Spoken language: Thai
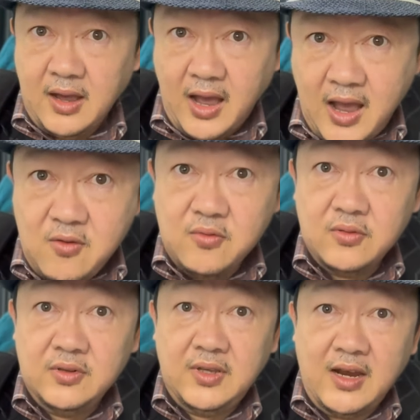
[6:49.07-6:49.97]
อ้าว
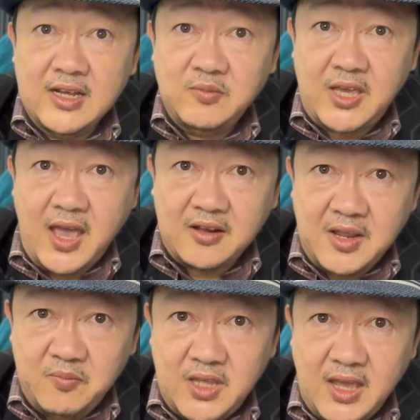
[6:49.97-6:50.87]
อย่าลืมแชร์ค
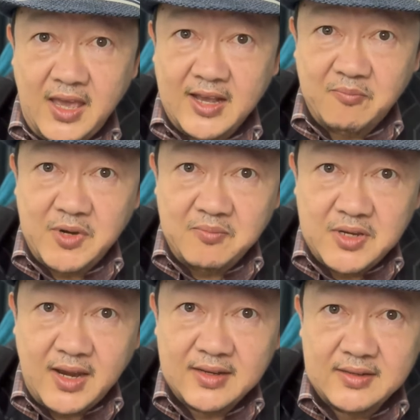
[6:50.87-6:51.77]
ลิปนี้ให้กับ
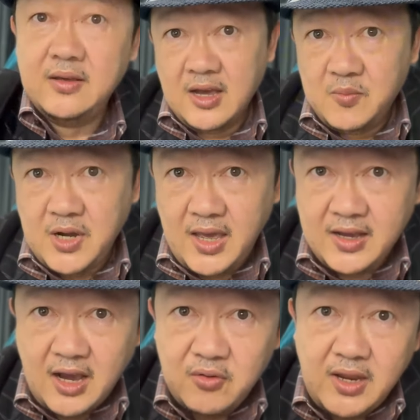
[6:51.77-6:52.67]
เพื่อนๆ เพื่อให้
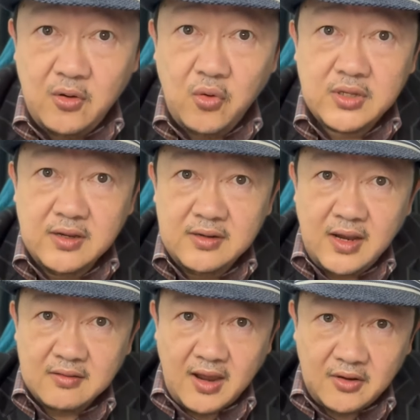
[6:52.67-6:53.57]
เขาได้รู้ถึงเรื่
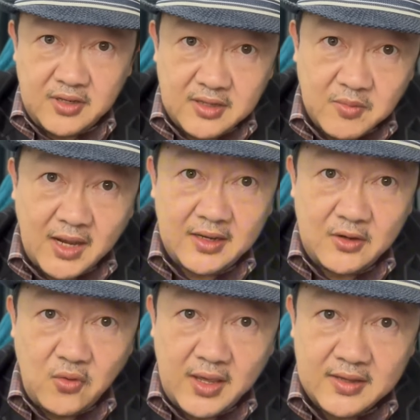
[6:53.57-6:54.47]
องราวที่สำคัญนี้
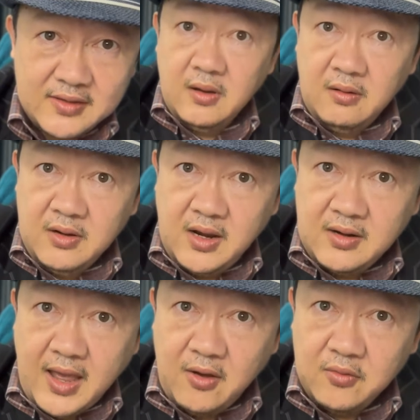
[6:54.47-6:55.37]
ด้วย เรื่อง
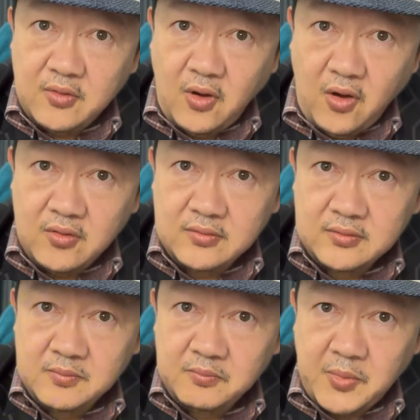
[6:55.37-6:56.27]
ราวของ
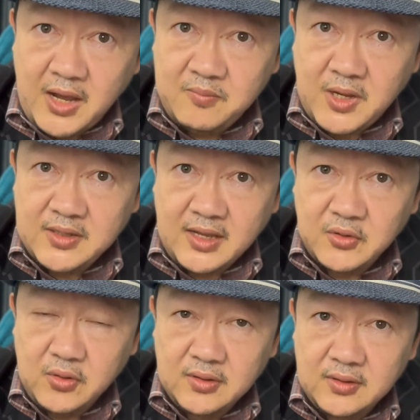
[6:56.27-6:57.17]
พักประชาช
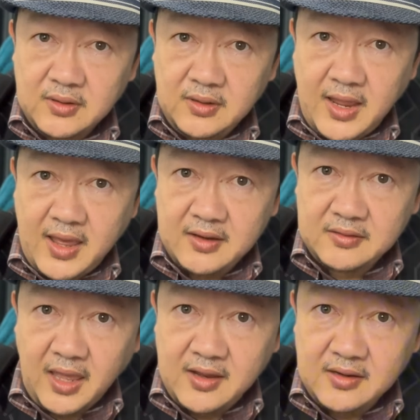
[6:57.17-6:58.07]
น และ
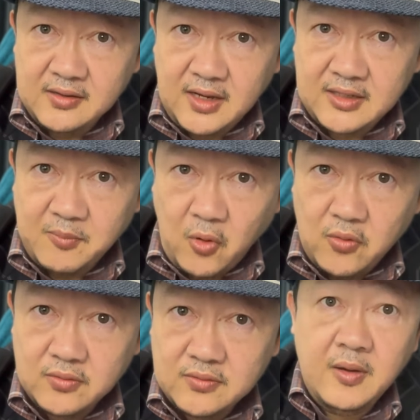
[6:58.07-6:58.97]
เทงนัทพง
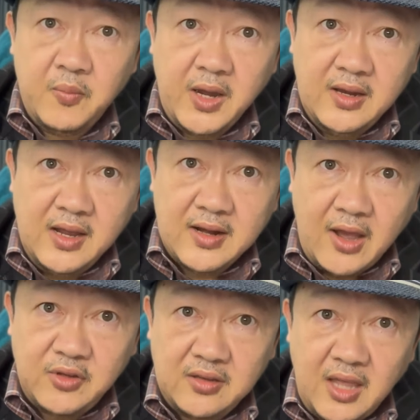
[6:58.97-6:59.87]
ศ์เป็นเรื่องรา
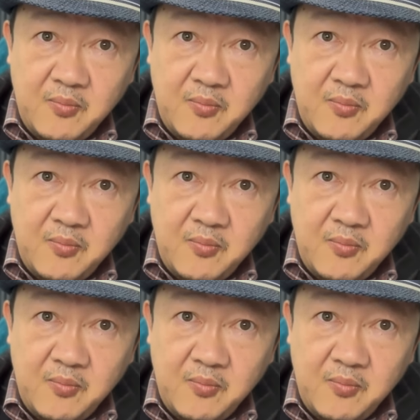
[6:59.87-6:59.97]
วที่เต็